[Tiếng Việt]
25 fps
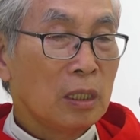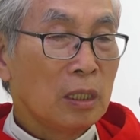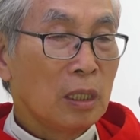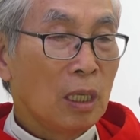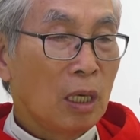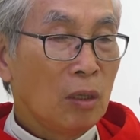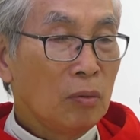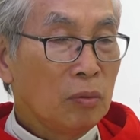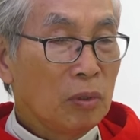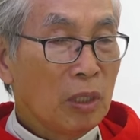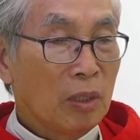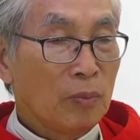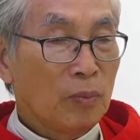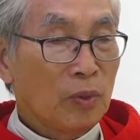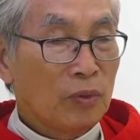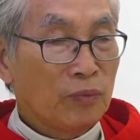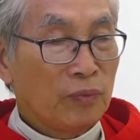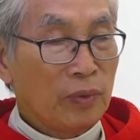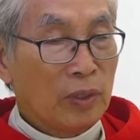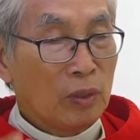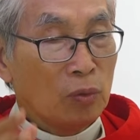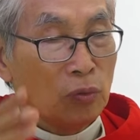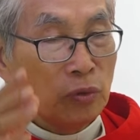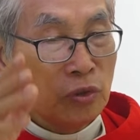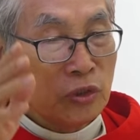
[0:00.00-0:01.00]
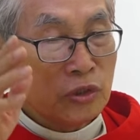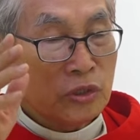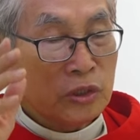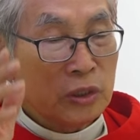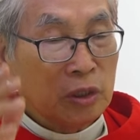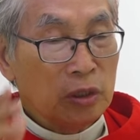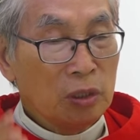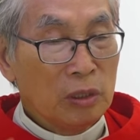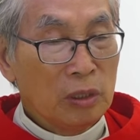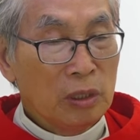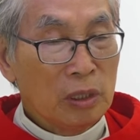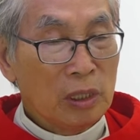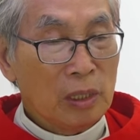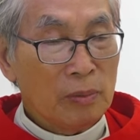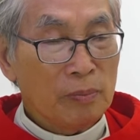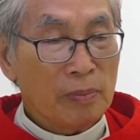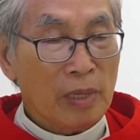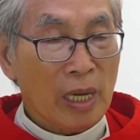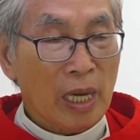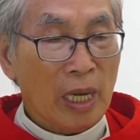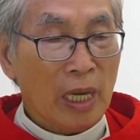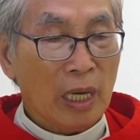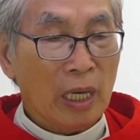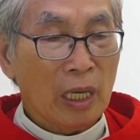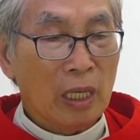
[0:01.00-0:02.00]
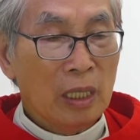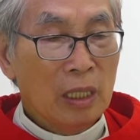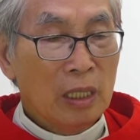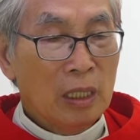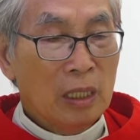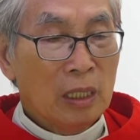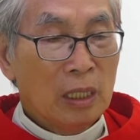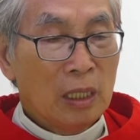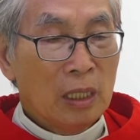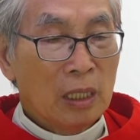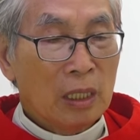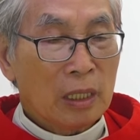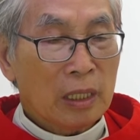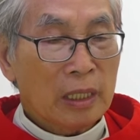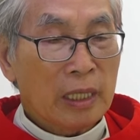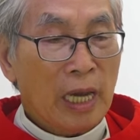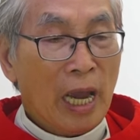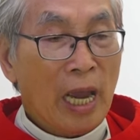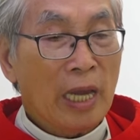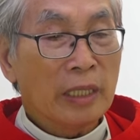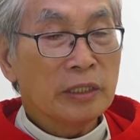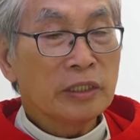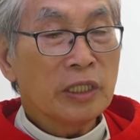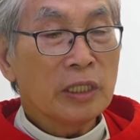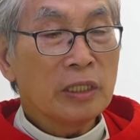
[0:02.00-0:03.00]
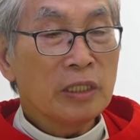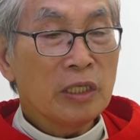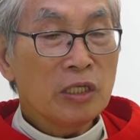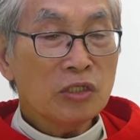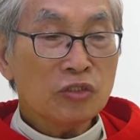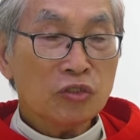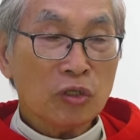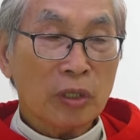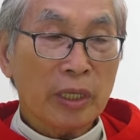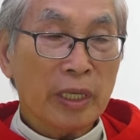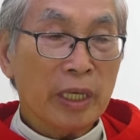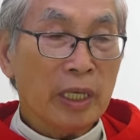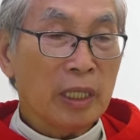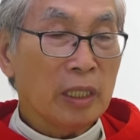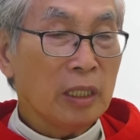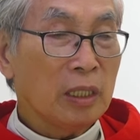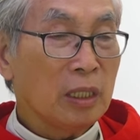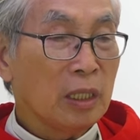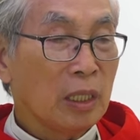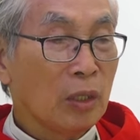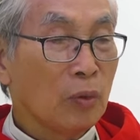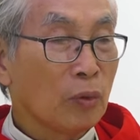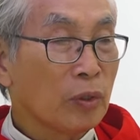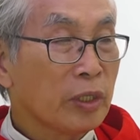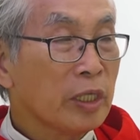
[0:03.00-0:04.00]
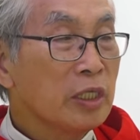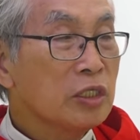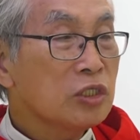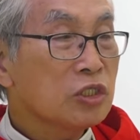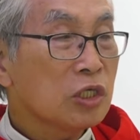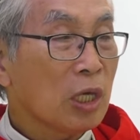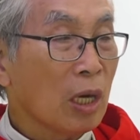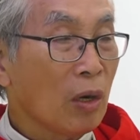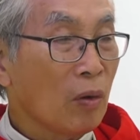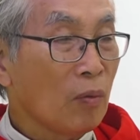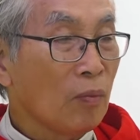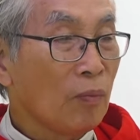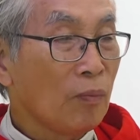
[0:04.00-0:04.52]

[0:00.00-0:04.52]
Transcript: ông là một vị ngôn sứ mà cả dân Israel đều kính trọng